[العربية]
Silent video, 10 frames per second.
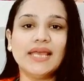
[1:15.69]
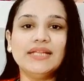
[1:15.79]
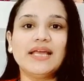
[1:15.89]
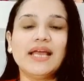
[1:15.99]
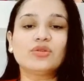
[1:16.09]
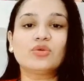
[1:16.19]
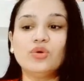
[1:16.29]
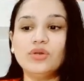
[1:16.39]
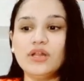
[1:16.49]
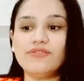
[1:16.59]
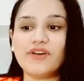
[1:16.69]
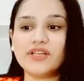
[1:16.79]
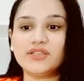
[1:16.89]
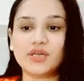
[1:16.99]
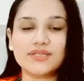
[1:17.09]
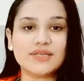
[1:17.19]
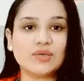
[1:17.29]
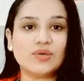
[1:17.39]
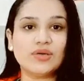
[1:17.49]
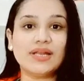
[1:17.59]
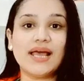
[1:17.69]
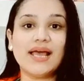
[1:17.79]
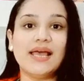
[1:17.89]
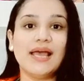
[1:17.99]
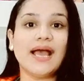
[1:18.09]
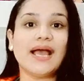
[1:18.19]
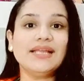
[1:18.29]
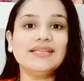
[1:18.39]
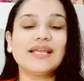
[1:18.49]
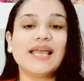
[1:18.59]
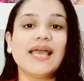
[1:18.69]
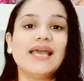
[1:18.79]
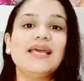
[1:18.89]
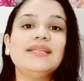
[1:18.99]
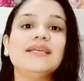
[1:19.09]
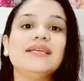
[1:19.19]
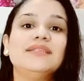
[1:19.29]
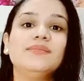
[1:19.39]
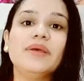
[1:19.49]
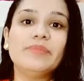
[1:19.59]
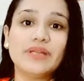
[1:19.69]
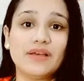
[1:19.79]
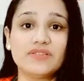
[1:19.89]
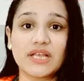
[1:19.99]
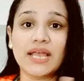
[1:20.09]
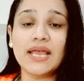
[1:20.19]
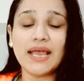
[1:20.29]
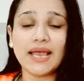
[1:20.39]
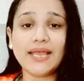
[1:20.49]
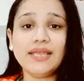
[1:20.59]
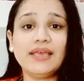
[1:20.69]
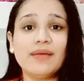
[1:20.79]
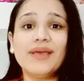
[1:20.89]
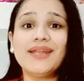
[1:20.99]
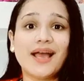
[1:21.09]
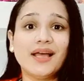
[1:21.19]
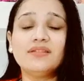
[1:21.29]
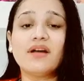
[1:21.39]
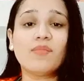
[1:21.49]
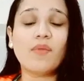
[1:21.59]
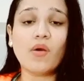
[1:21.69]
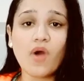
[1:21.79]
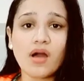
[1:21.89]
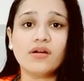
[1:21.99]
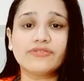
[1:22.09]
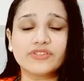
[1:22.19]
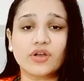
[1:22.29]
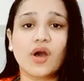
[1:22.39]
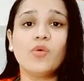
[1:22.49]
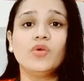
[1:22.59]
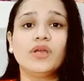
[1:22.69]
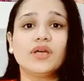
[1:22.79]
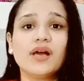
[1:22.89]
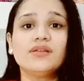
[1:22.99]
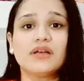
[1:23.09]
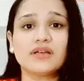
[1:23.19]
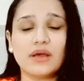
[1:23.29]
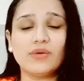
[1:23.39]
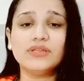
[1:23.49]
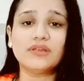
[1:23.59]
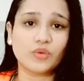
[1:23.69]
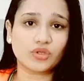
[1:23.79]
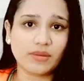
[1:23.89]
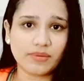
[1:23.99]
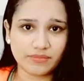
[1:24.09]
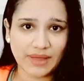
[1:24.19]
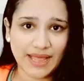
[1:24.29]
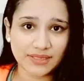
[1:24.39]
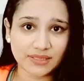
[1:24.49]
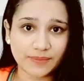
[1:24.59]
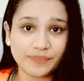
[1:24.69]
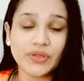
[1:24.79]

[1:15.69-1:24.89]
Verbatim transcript: انت هتكون الفتره دي كلها عندك حالات اهتمام بنفسك اي كمان عندك مواقف تقوي علاقتك لو انت مرتبط بحد